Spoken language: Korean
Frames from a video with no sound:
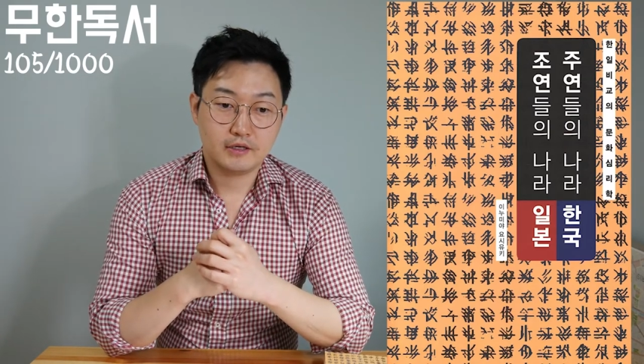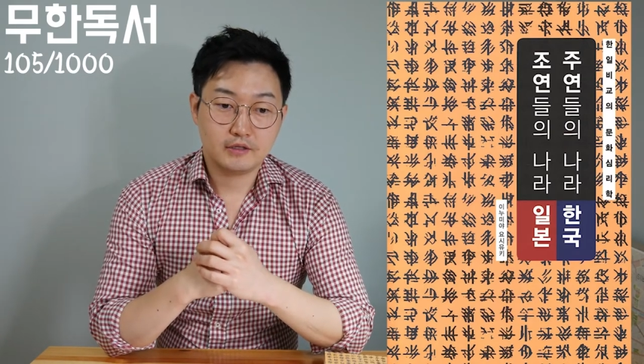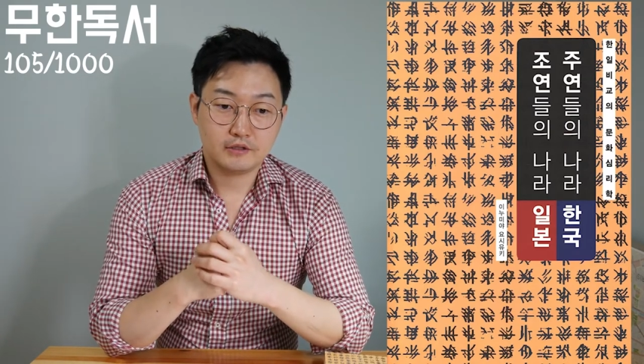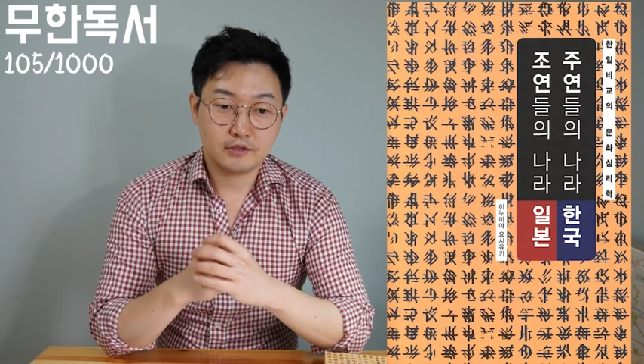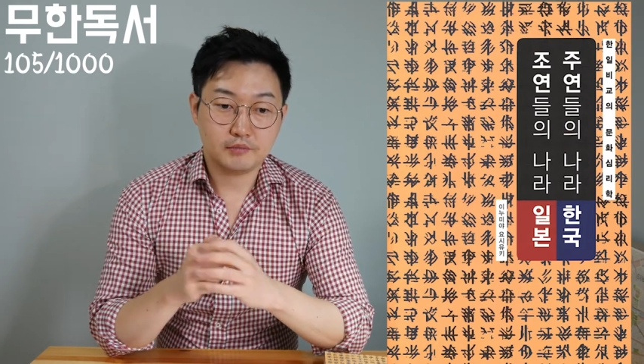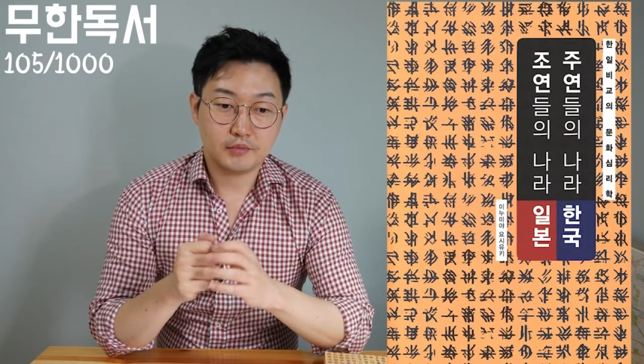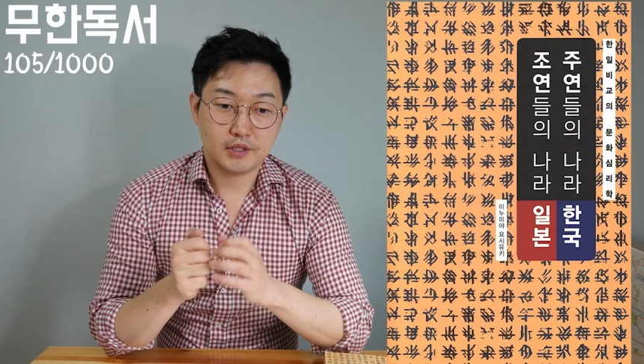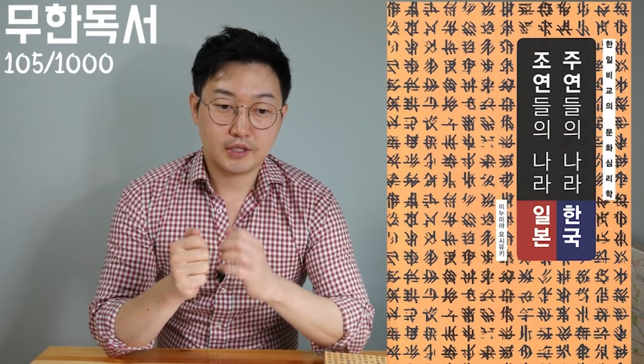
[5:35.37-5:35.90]

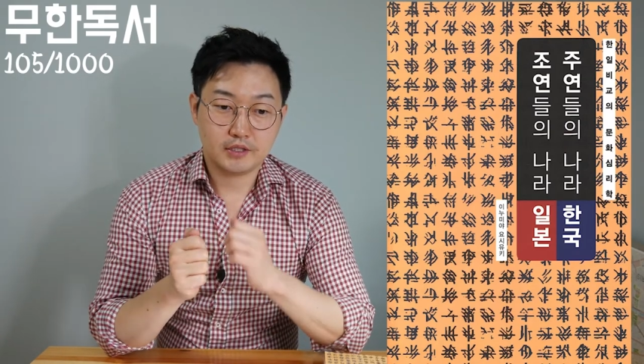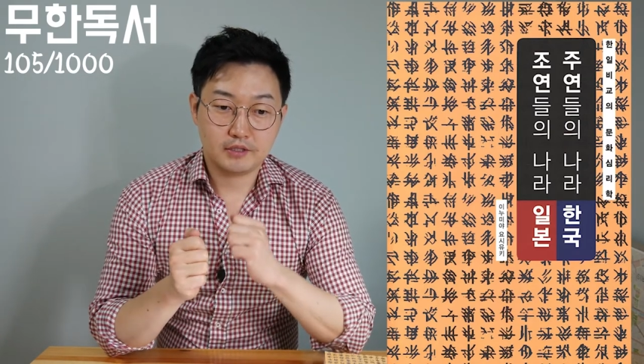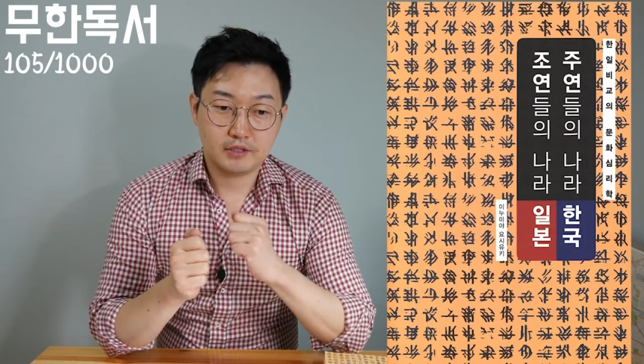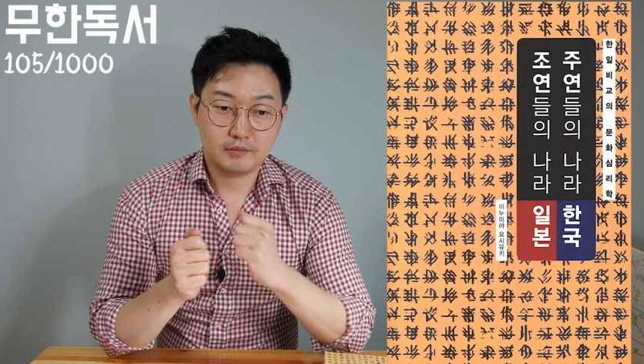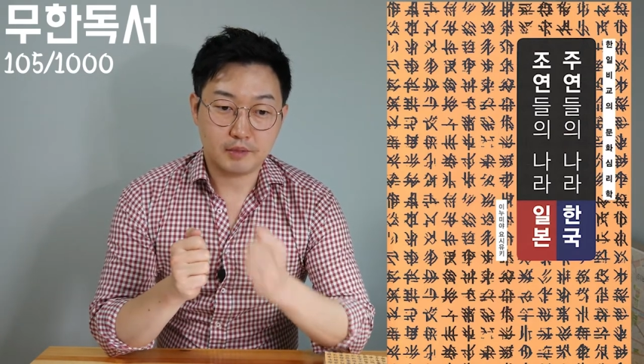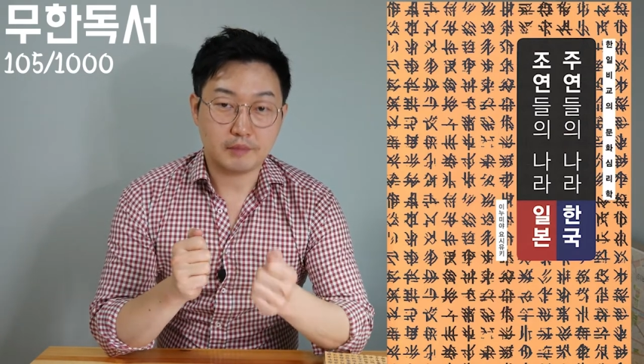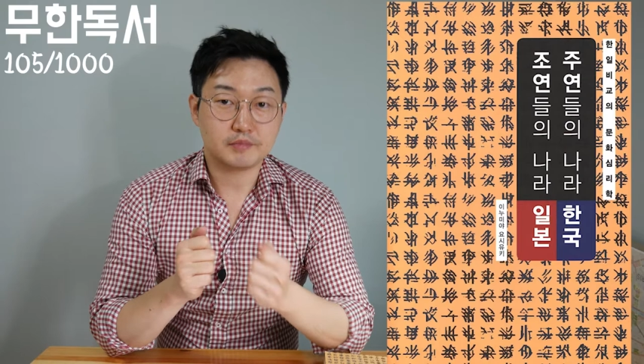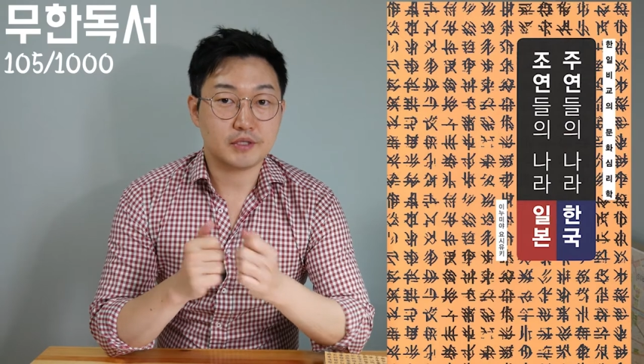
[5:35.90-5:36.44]

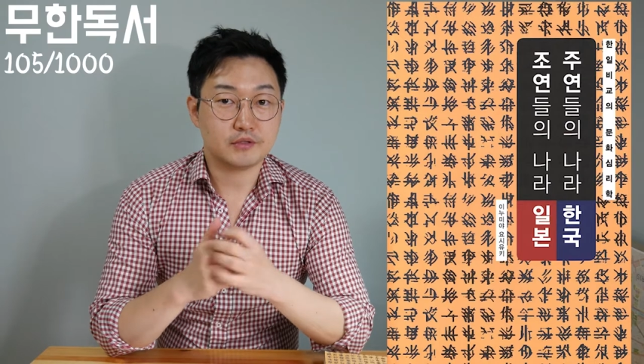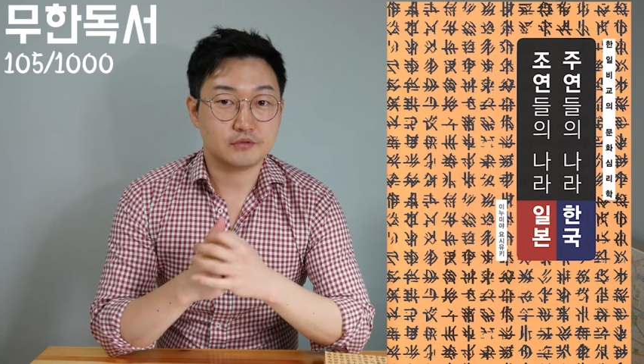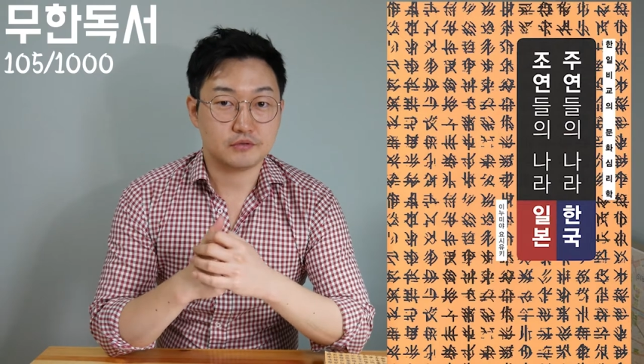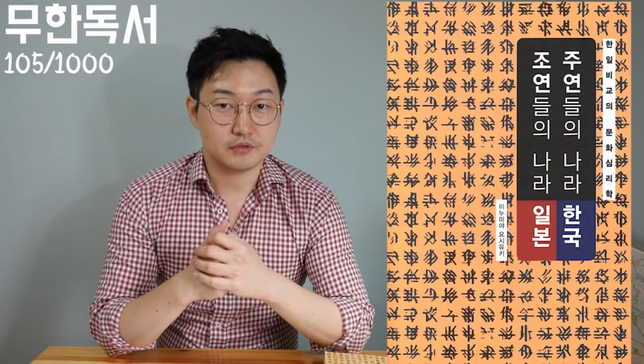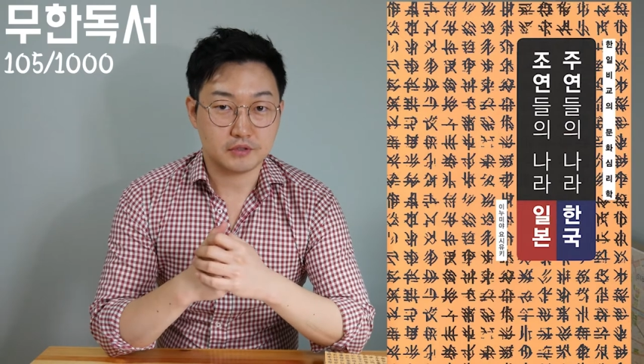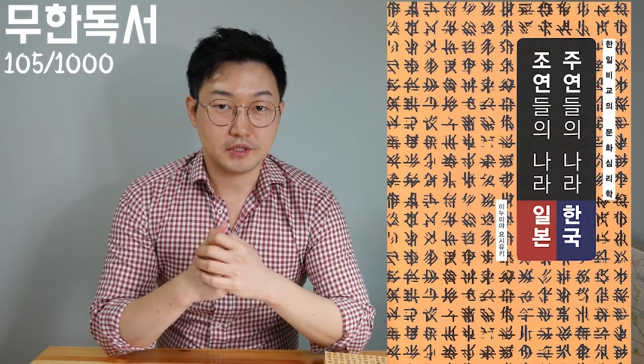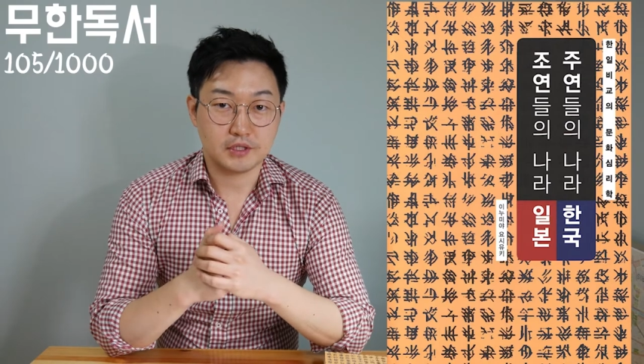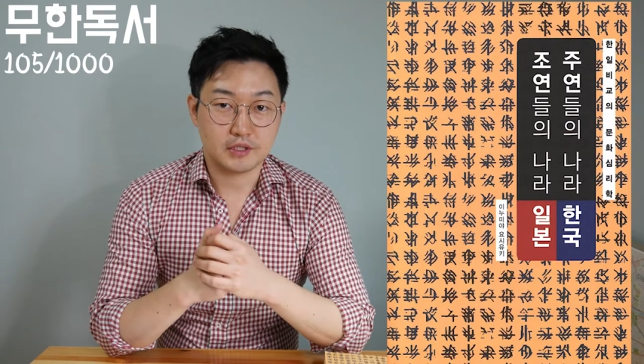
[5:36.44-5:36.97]
선배들이 밥
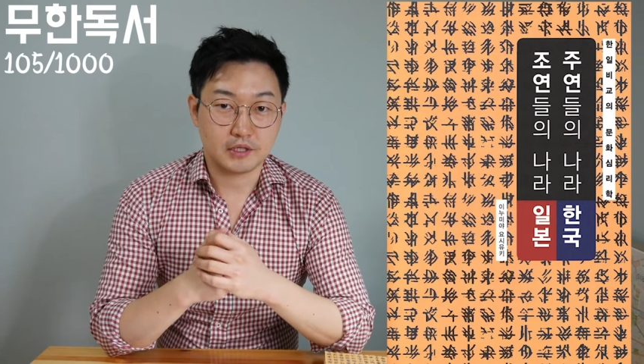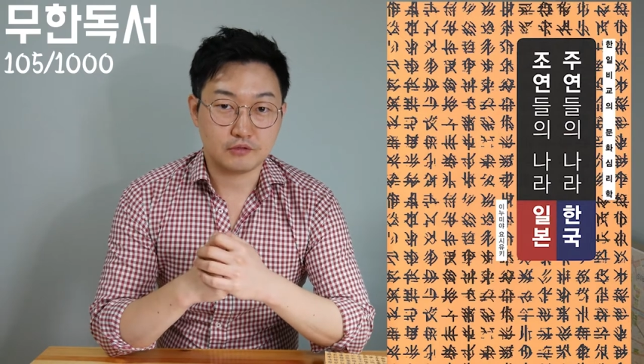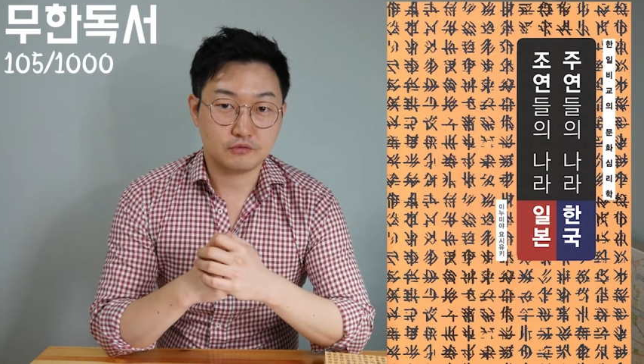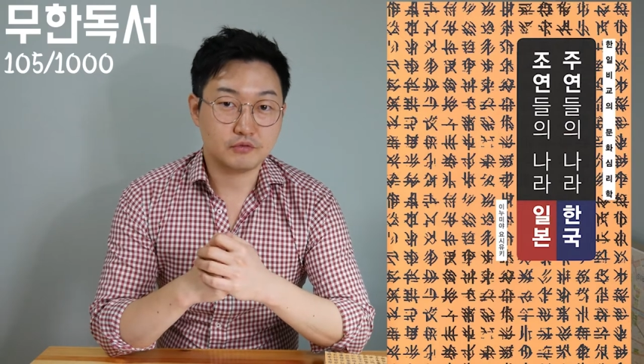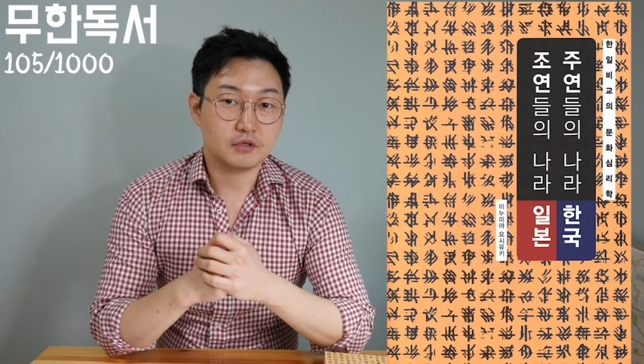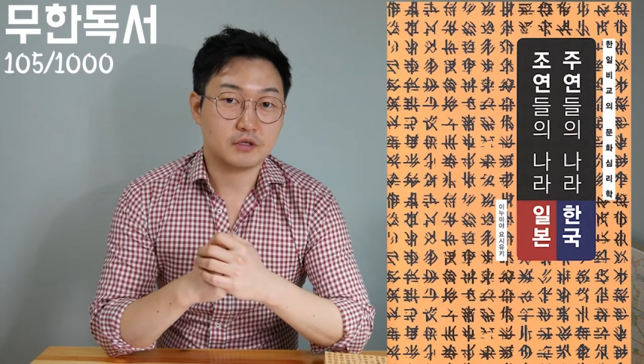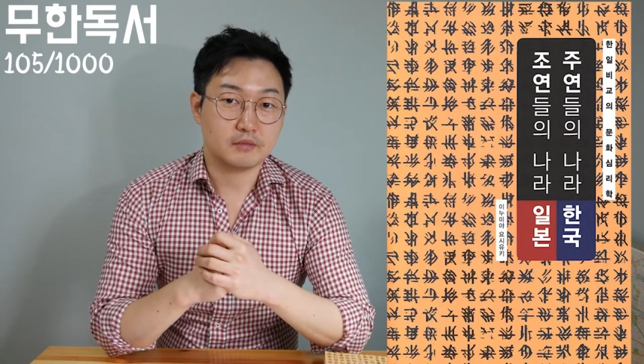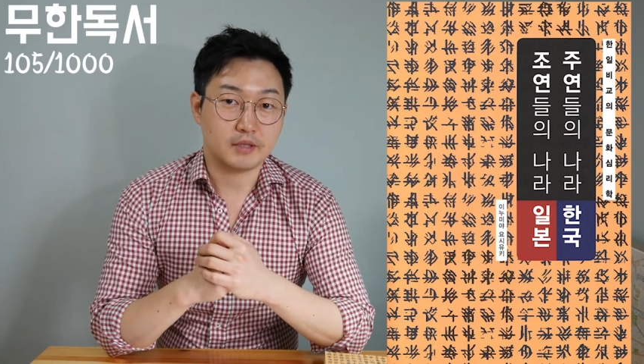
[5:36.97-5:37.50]
사주는 거에 되게
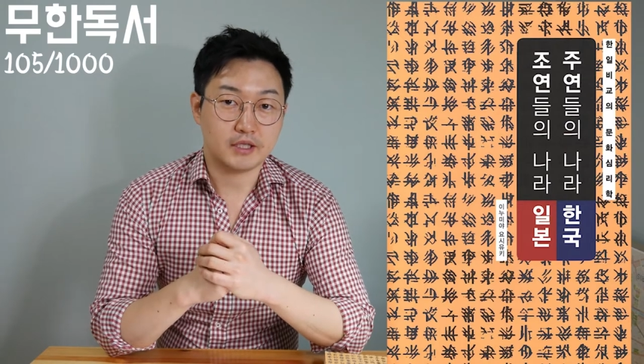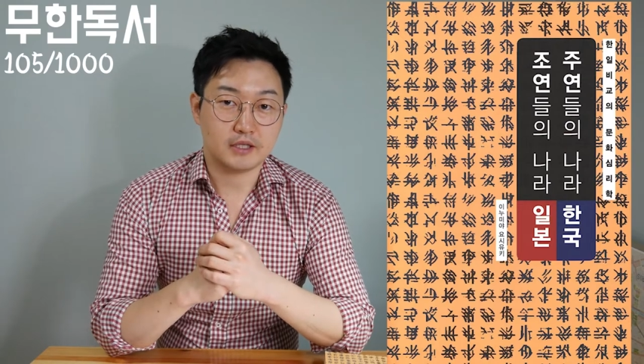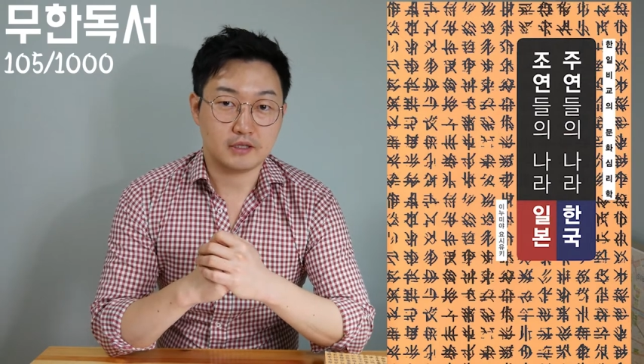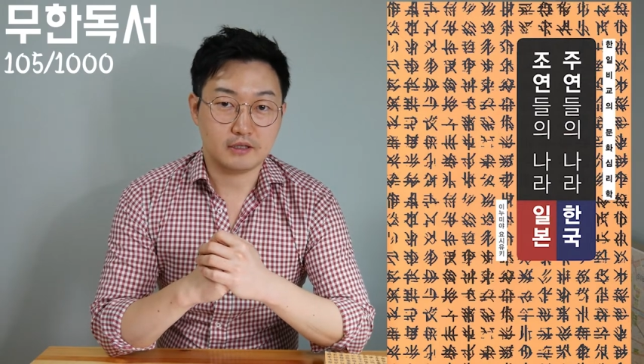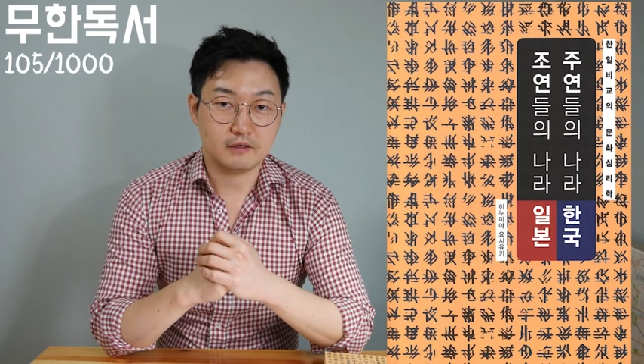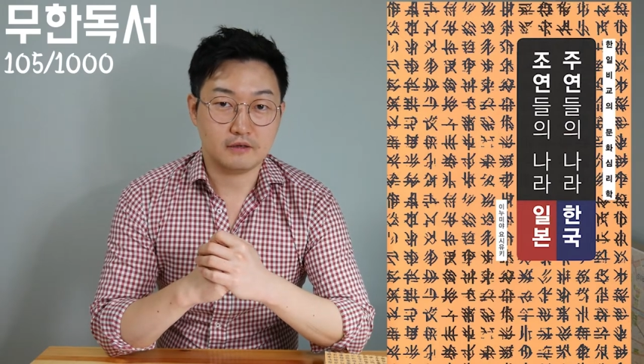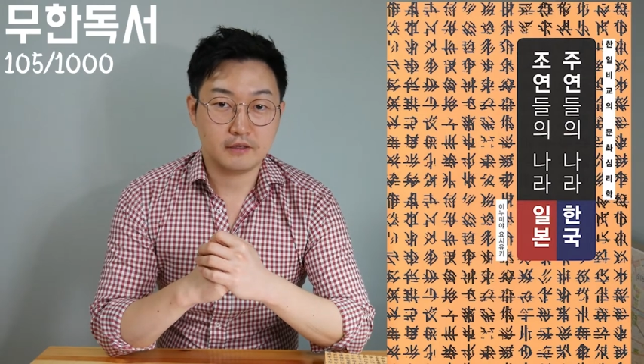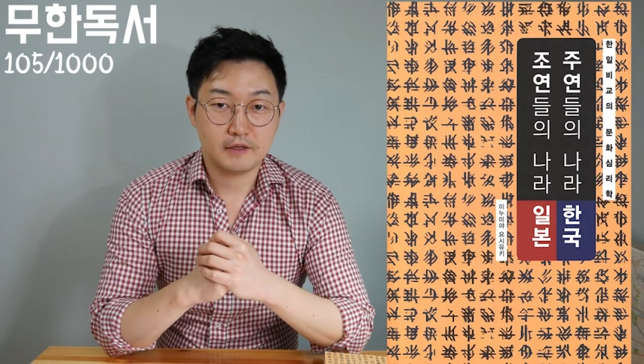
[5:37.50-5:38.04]
충격을
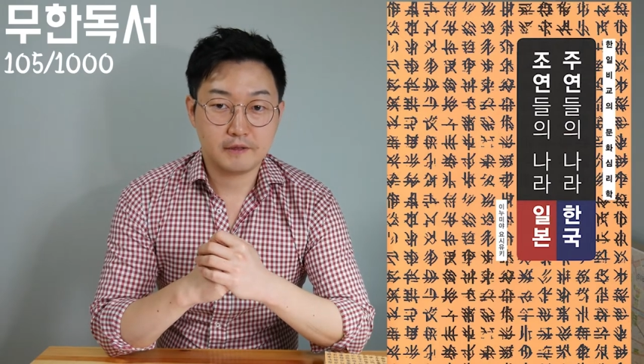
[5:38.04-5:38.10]
받았대요.